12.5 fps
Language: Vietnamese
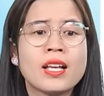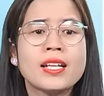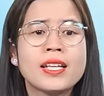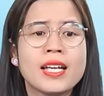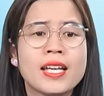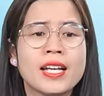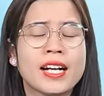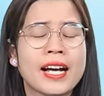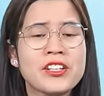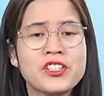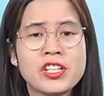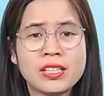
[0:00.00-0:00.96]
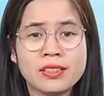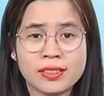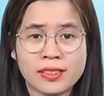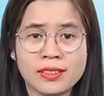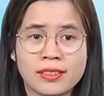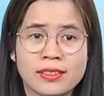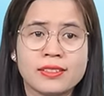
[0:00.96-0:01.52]
thế thì các anh chị thử
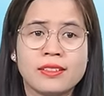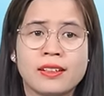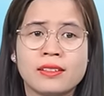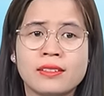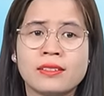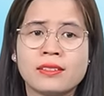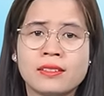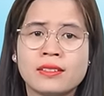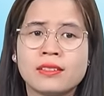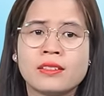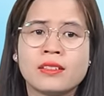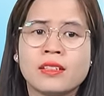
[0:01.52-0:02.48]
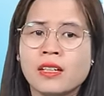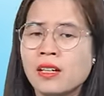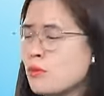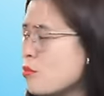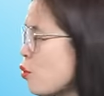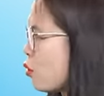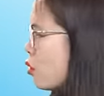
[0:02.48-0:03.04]
tưởng tượng
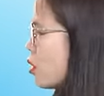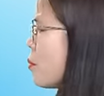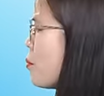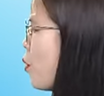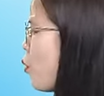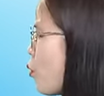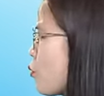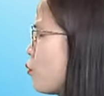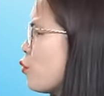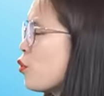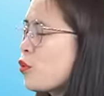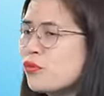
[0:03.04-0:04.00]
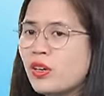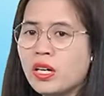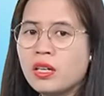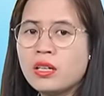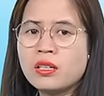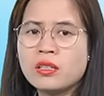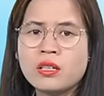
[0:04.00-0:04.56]
một tâm hồn vụn vỡ
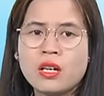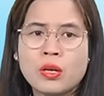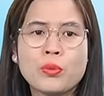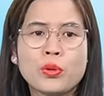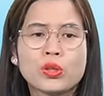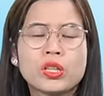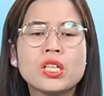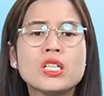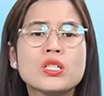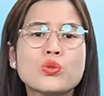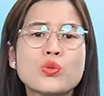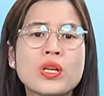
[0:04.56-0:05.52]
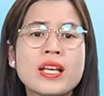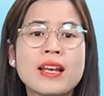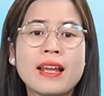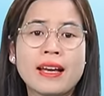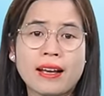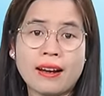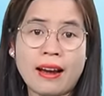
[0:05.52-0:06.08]
một tư duy
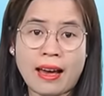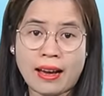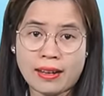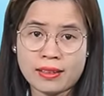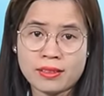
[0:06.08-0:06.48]
lệch lạc